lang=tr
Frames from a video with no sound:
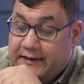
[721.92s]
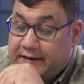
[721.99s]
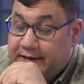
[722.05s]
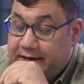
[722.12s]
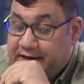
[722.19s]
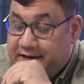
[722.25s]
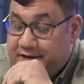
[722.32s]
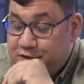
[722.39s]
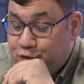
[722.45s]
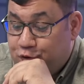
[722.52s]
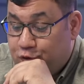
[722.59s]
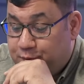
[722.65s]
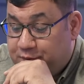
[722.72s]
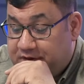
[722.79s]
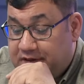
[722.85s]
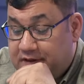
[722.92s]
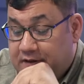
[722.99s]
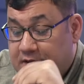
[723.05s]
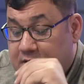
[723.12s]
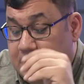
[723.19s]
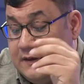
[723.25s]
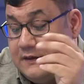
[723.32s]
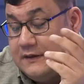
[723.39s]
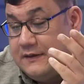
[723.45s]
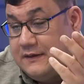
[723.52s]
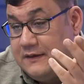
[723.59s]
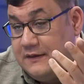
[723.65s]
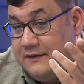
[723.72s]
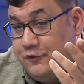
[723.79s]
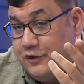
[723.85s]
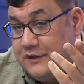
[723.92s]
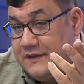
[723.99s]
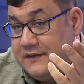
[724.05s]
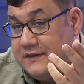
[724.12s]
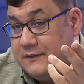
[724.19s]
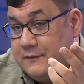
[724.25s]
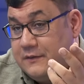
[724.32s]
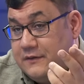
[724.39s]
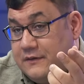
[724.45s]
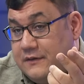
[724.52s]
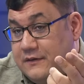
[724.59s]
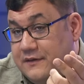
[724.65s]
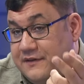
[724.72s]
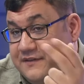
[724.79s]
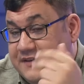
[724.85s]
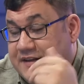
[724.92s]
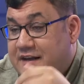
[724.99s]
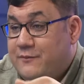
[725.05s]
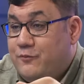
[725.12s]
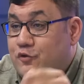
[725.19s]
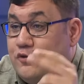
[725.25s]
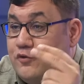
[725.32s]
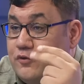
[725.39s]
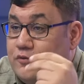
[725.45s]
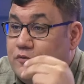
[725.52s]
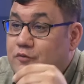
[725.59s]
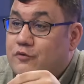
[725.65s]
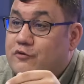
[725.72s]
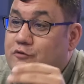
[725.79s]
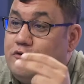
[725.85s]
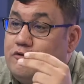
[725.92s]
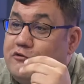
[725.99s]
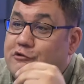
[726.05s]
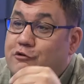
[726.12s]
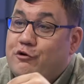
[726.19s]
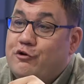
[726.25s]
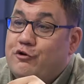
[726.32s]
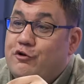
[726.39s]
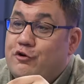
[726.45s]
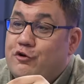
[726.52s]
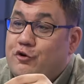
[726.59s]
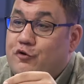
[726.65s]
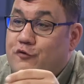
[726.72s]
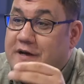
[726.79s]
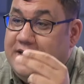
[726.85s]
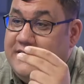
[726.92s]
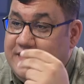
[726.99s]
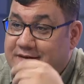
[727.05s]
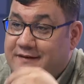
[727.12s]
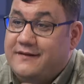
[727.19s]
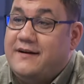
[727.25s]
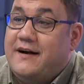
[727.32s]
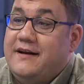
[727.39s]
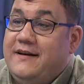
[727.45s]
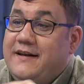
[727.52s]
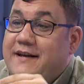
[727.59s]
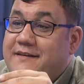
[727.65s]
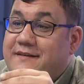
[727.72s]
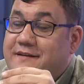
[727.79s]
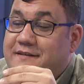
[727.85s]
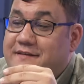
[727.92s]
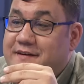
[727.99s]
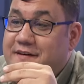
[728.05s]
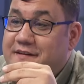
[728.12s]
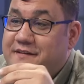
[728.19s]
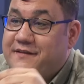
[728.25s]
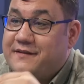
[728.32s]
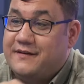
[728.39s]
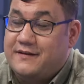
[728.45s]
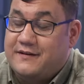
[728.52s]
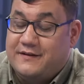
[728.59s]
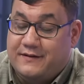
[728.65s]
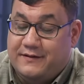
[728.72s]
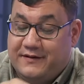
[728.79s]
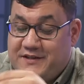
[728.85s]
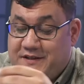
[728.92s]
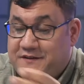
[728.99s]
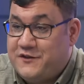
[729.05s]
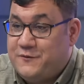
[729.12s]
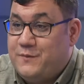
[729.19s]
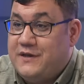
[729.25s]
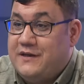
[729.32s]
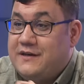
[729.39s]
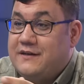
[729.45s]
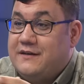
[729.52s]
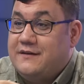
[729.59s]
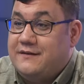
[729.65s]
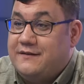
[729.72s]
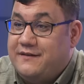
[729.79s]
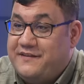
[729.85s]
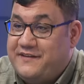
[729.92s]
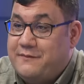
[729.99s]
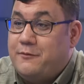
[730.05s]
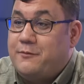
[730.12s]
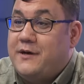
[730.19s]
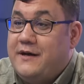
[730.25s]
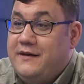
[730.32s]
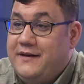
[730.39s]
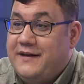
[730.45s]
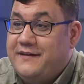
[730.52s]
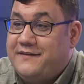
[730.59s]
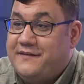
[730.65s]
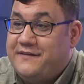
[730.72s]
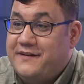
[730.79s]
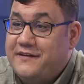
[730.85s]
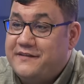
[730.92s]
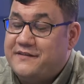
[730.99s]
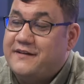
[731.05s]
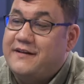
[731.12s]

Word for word: İkinci grupta e, diyor ki e, siz eğer bu sorunu güvenlik haline getirirseniz, e, çatışma e, sebebi haline getirirseniz